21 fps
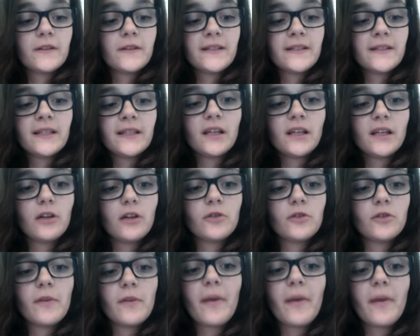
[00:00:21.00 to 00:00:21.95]
aussi,
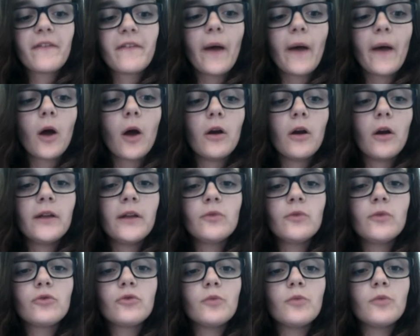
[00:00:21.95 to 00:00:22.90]
je vais pas faire euh,
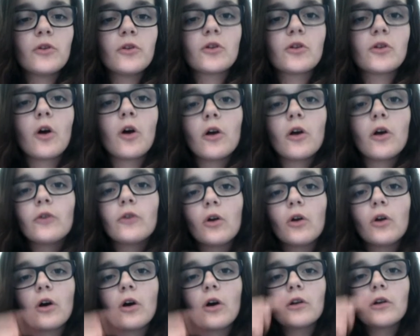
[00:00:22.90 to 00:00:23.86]
les youtubeuses euh,
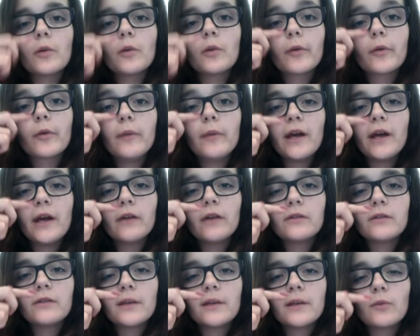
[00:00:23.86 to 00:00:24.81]
dans l'ordre
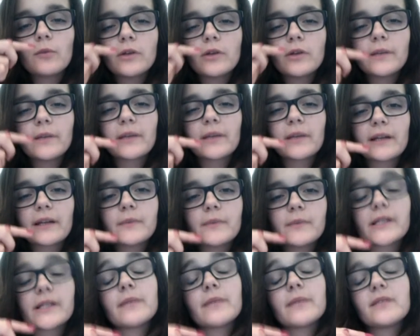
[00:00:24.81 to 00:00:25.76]
première, deuxième, troisième,
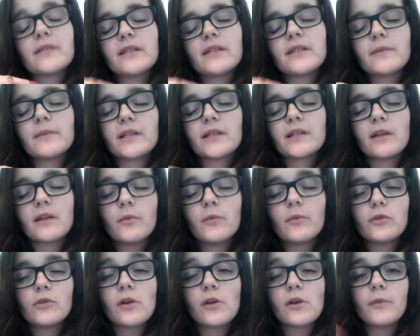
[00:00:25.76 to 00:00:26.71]
quatrième, cinquième, sixième,
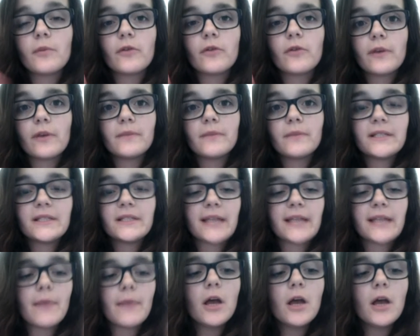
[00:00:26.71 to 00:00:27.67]
septième, huitième, neuvième,
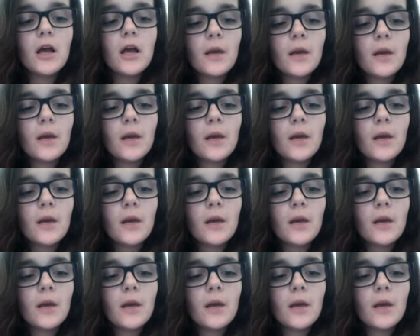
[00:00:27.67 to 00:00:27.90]
dixième,